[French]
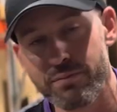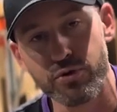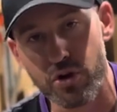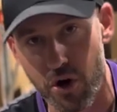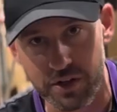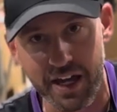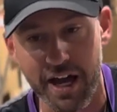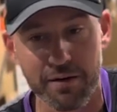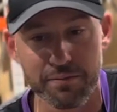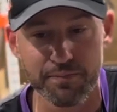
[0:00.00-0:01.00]
plus long
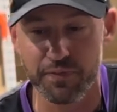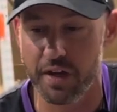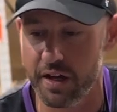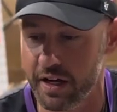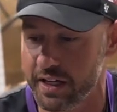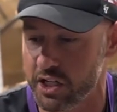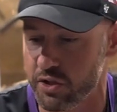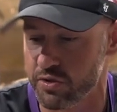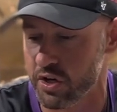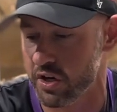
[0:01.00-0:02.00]
terme, euh, quelque
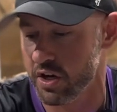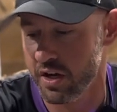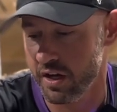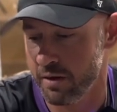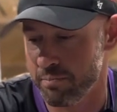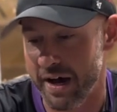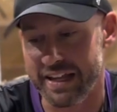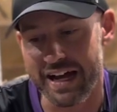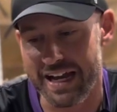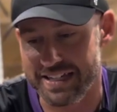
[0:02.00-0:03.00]
chose que
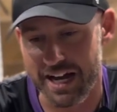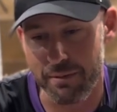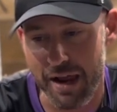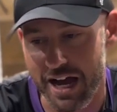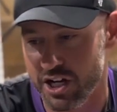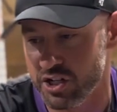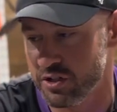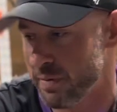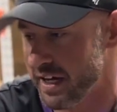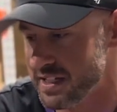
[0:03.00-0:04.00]
pendant
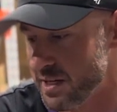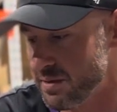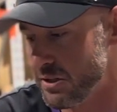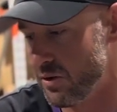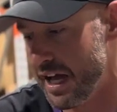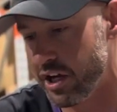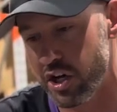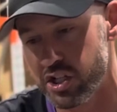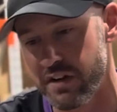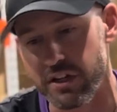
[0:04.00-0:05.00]
l'assemblage, par exemple, si on
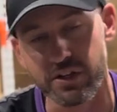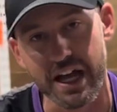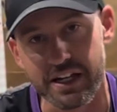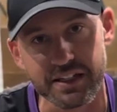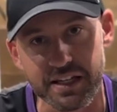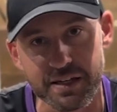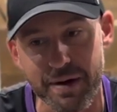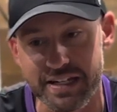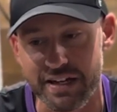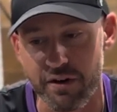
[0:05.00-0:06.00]
l'accroche avec une Allen key,
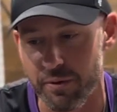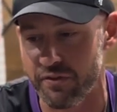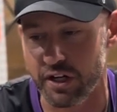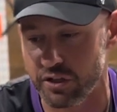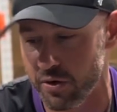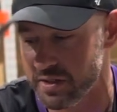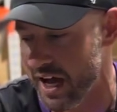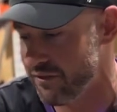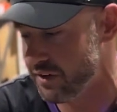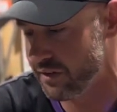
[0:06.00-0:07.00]
ben ça va pas faire une grosse
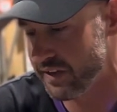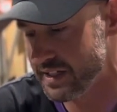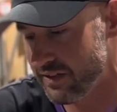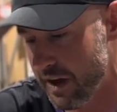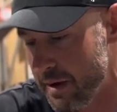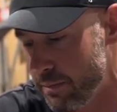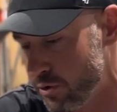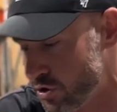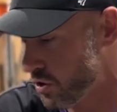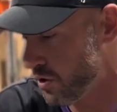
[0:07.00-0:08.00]
graphing. c'est vraiment
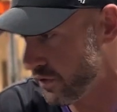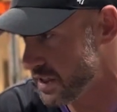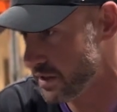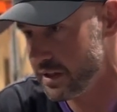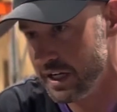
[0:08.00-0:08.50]
pour ça qu'on fait ça.